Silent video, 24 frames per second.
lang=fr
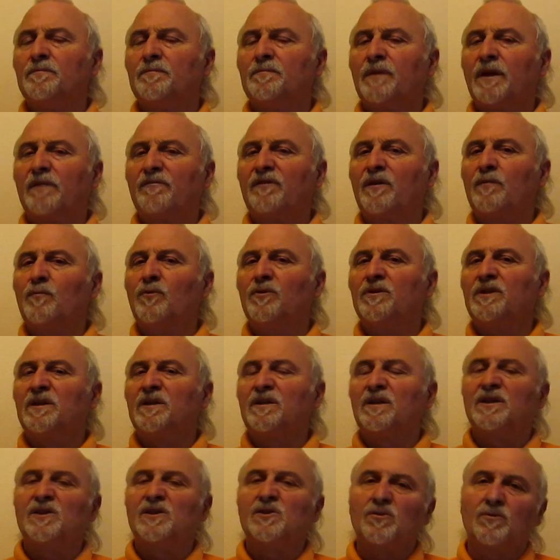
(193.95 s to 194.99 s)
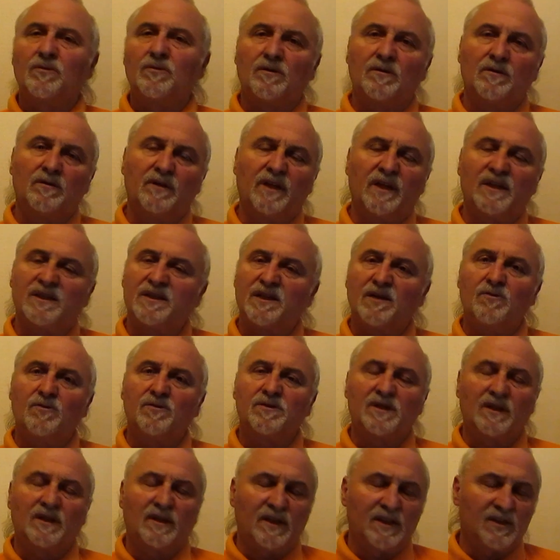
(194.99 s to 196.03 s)
Il y a vraiment des trésors d'excellence,
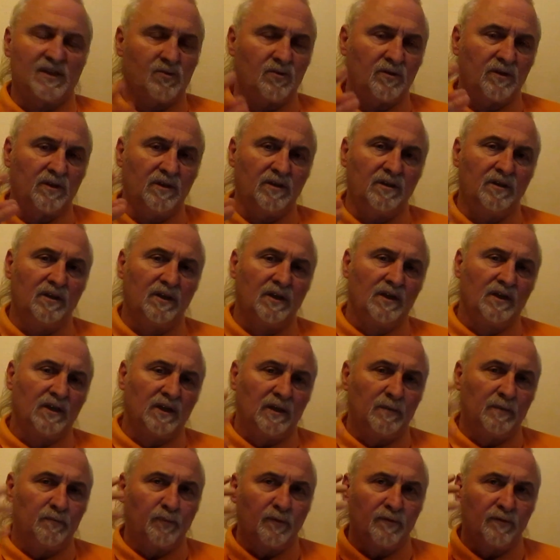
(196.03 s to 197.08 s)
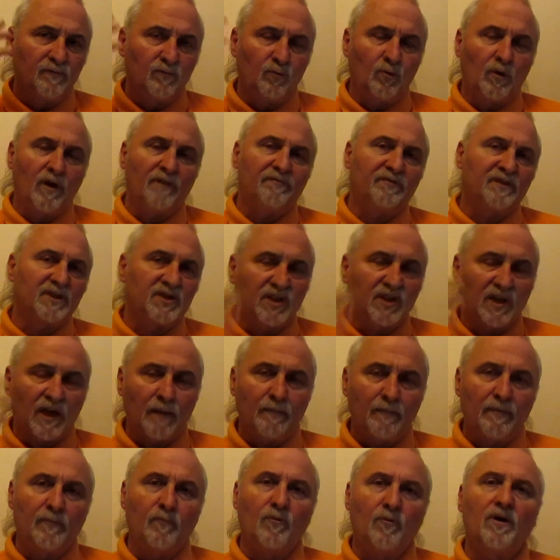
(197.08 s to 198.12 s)
des trésors qui, peuvent nous rafraîchir la
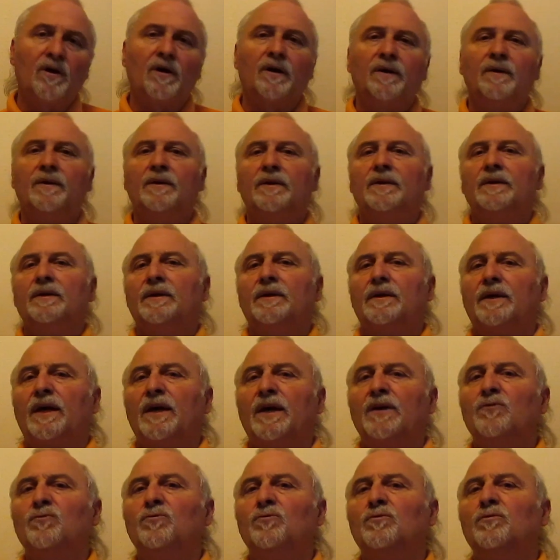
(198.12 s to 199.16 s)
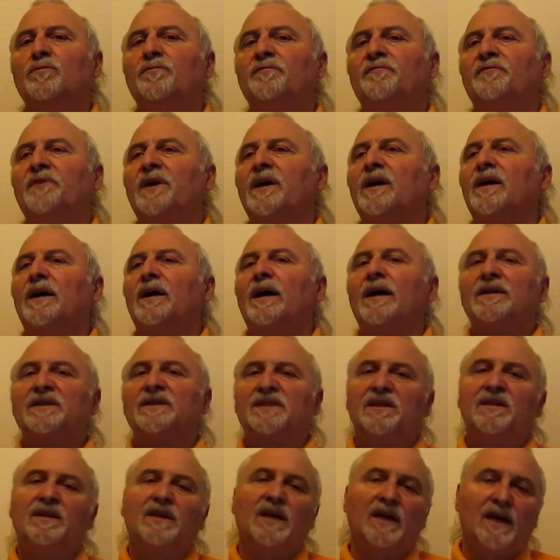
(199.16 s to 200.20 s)
mémoire et nous faire
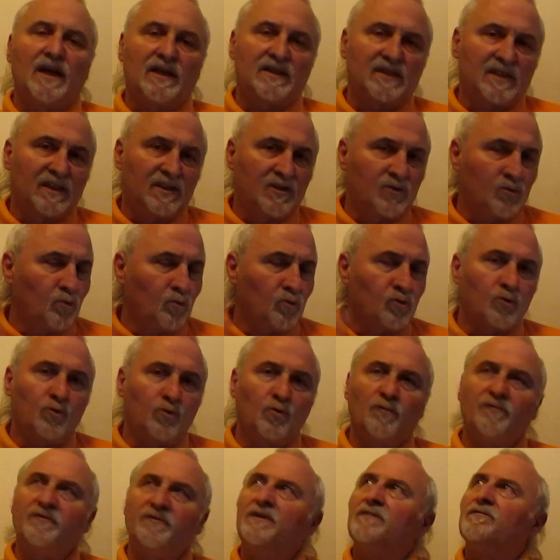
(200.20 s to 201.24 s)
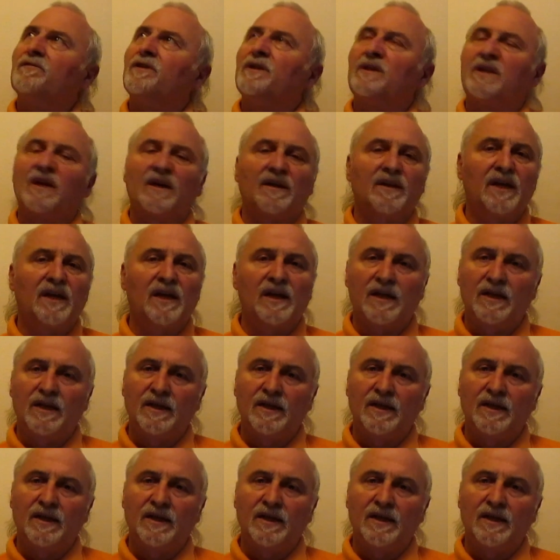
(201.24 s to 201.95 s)
accéder à ces sources d'eau vive éternelle.